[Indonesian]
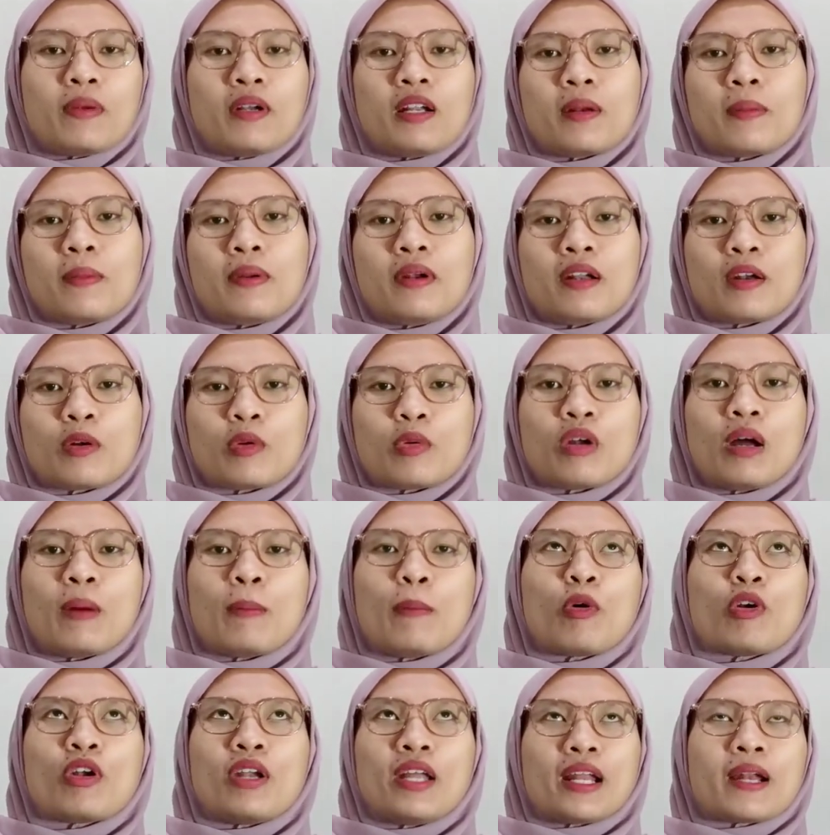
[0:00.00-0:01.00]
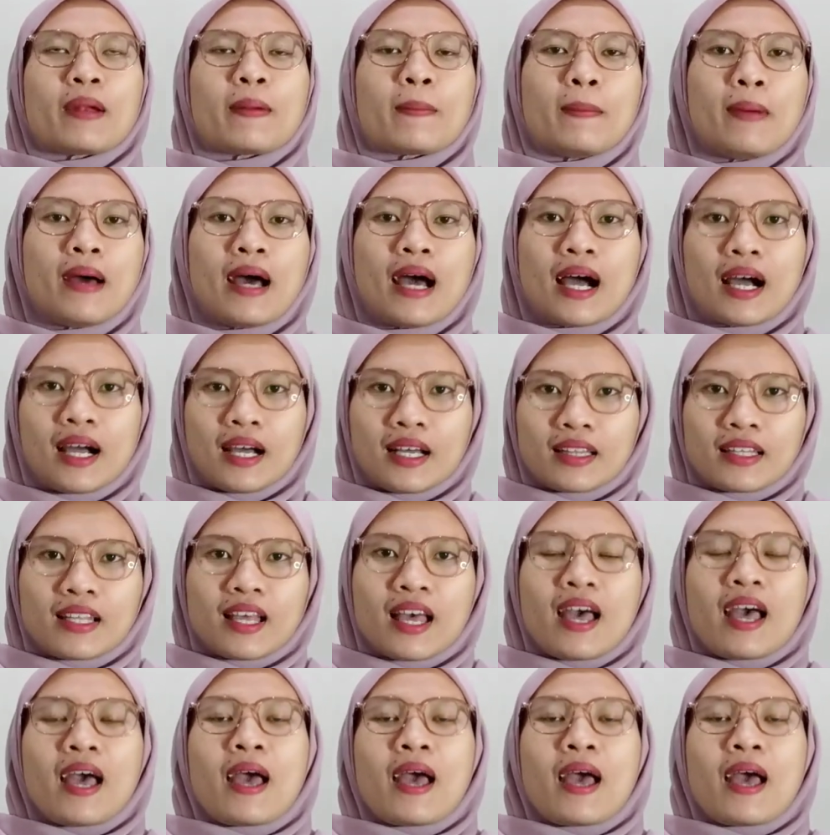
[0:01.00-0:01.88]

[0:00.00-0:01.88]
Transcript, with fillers: bener-bener udah modern banget